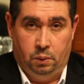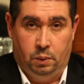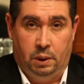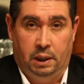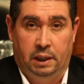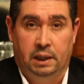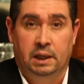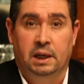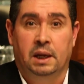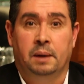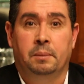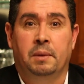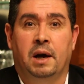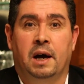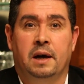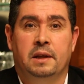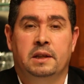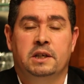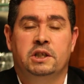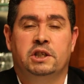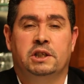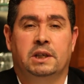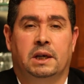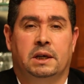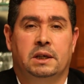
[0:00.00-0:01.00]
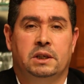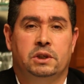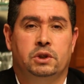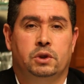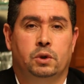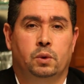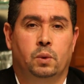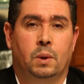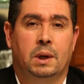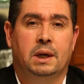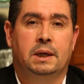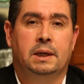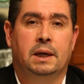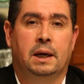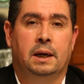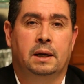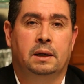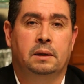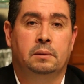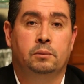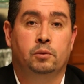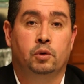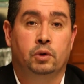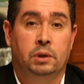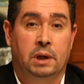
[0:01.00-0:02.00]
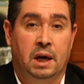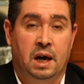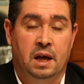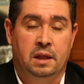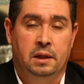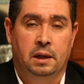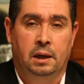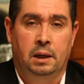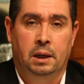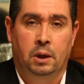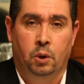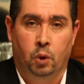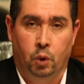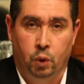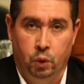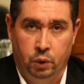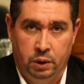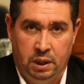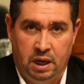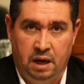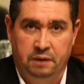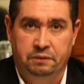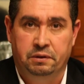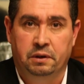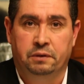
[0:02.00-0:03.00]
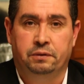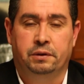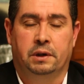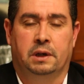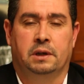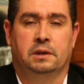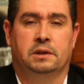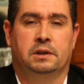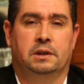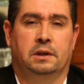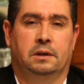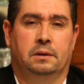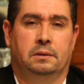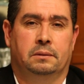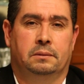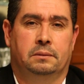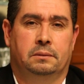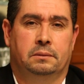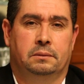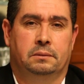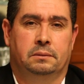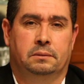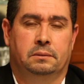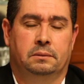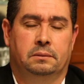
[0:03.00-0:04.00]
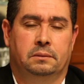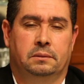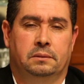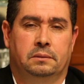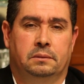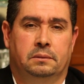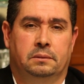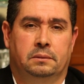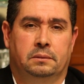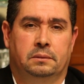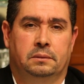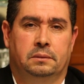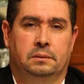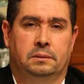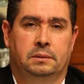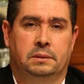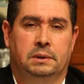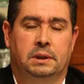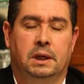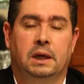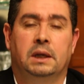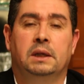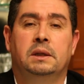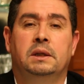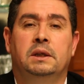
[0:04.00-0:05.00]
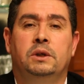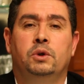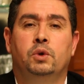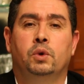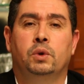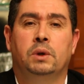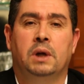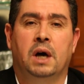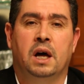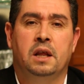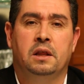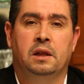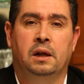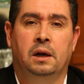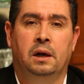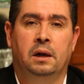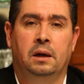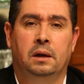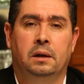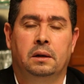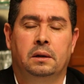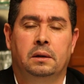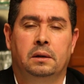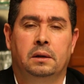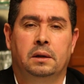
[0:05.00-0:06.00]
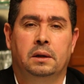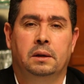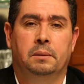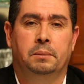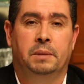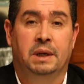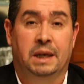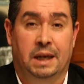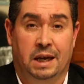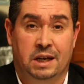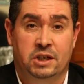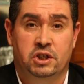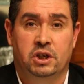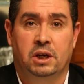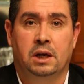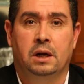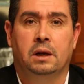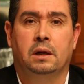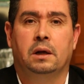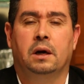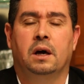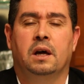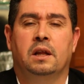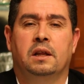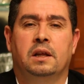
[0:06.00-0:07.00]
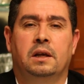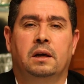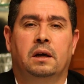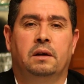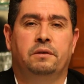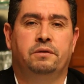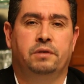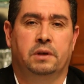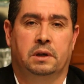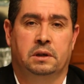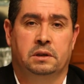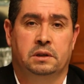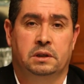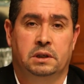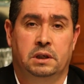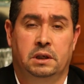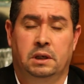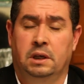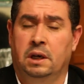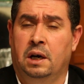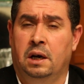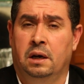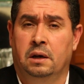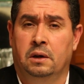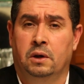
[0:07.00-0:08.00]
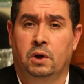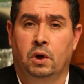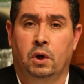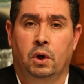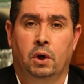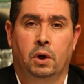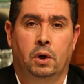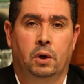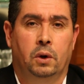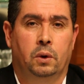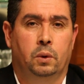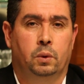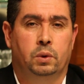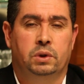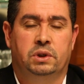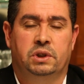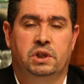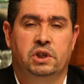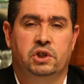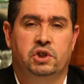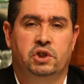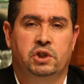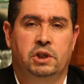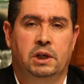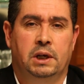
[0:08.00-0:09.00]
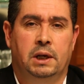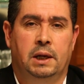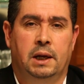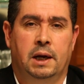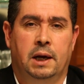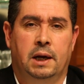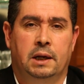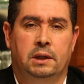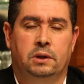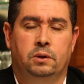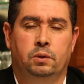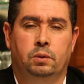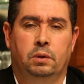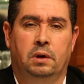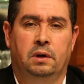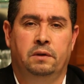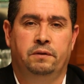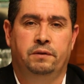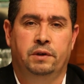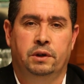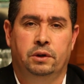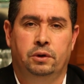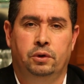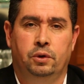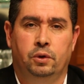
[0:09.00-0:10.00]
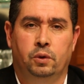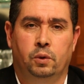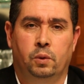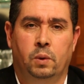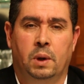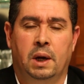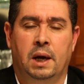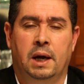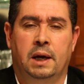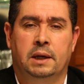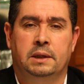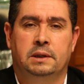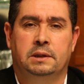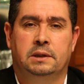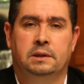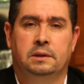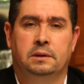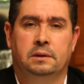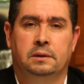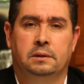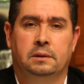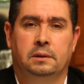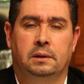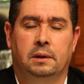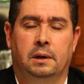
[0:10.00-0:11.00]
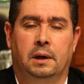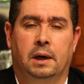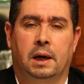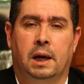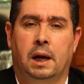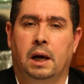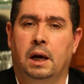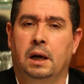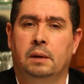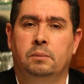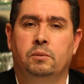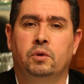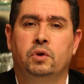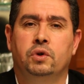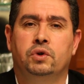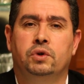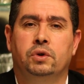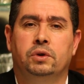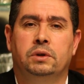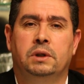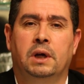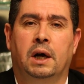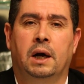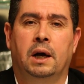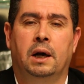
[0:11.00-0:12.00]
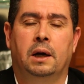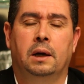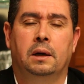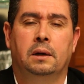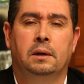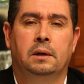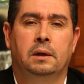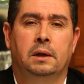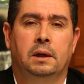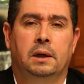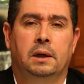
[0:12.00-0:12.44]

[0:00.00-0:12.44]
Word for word: وانما هذا الشخص هو كان مناضل هنا في فرنسا كان يناضل من أجل القضية الفرنسية والتسجيلات والفيديوهات راها موجودة